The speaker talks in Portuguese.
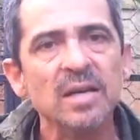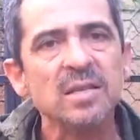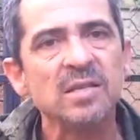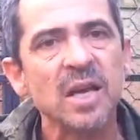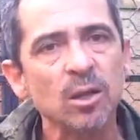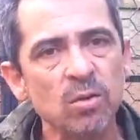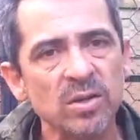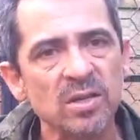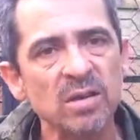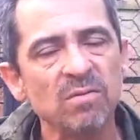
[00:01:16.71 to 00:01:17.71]
Sendo
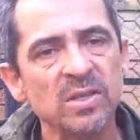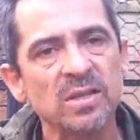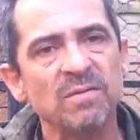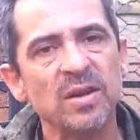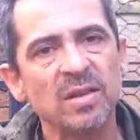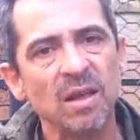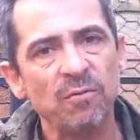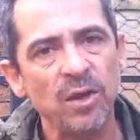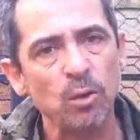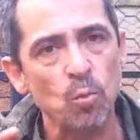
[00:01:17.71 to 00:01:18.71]
assim, você vai ter
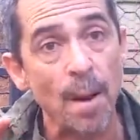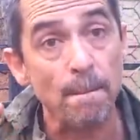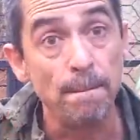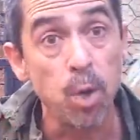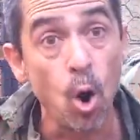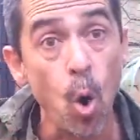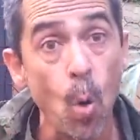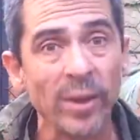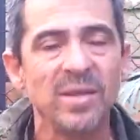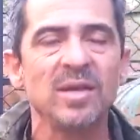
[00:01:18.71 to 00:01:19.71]
feito uma
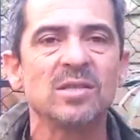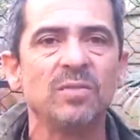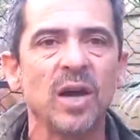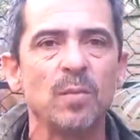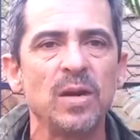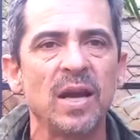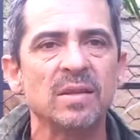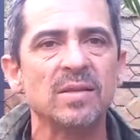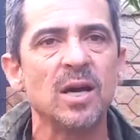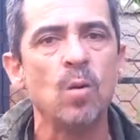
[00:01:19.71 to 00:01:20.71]
boa
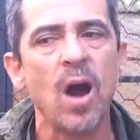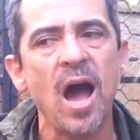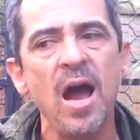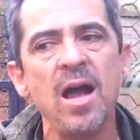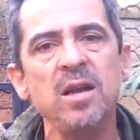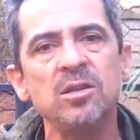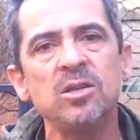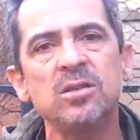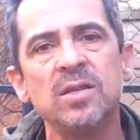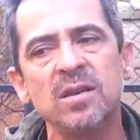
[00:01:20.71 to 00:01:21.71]
desverminação
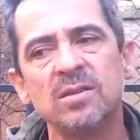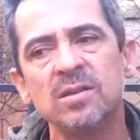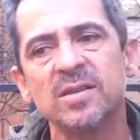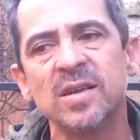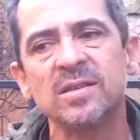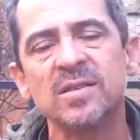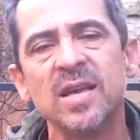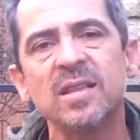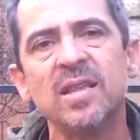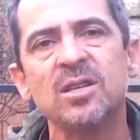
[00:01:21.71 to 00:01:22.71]
antes desses
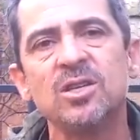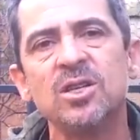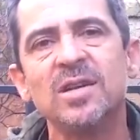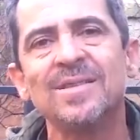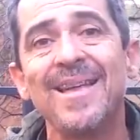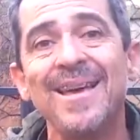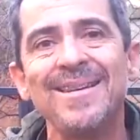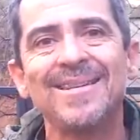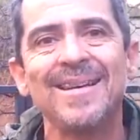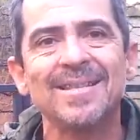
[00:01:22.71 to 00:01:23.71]
60 dias de
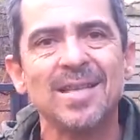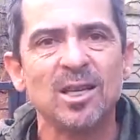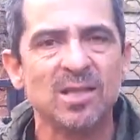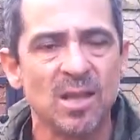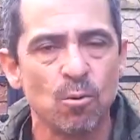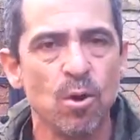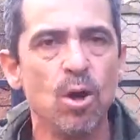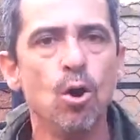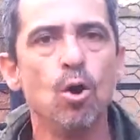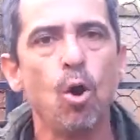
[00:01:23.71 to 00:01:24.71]
gestação
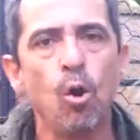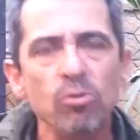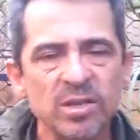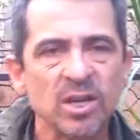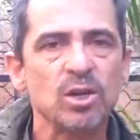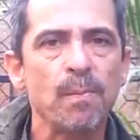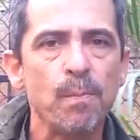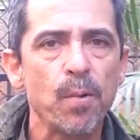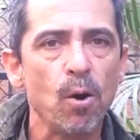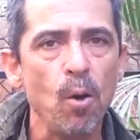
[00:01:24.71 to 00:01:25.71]
ou seja, a
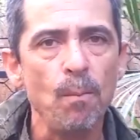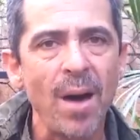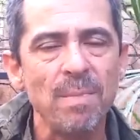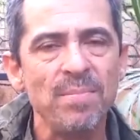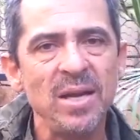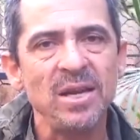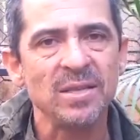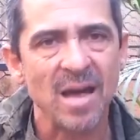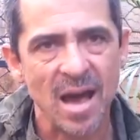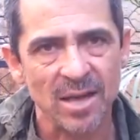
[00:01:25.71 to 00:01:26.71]

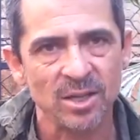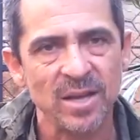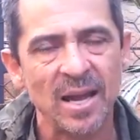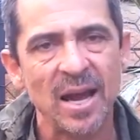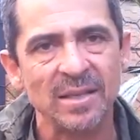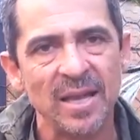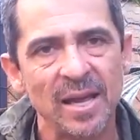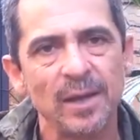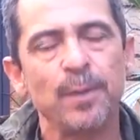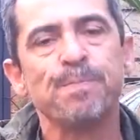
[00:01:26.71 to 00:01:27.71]
probabilidade da
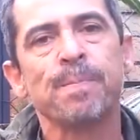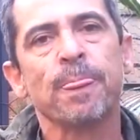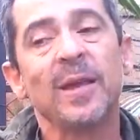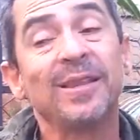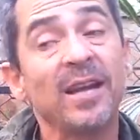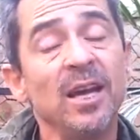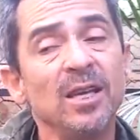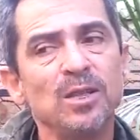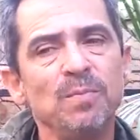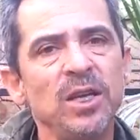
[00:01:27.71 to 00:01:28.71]
cadela
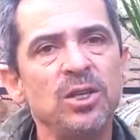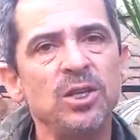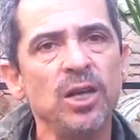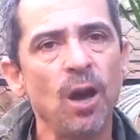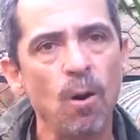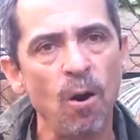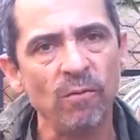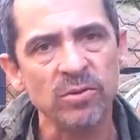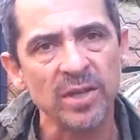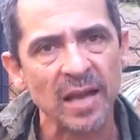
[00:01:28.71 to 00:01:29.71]
transmitir
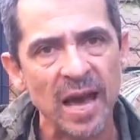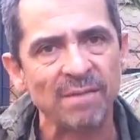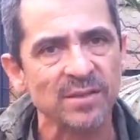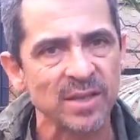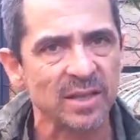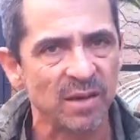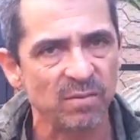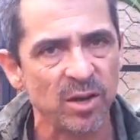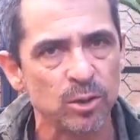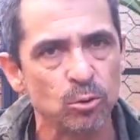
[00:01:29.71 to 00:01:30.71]
ovos e larvas
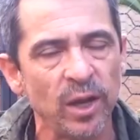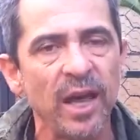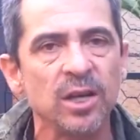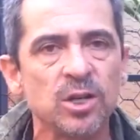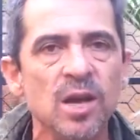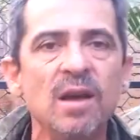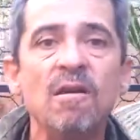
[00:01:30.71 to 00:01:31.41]
através do leite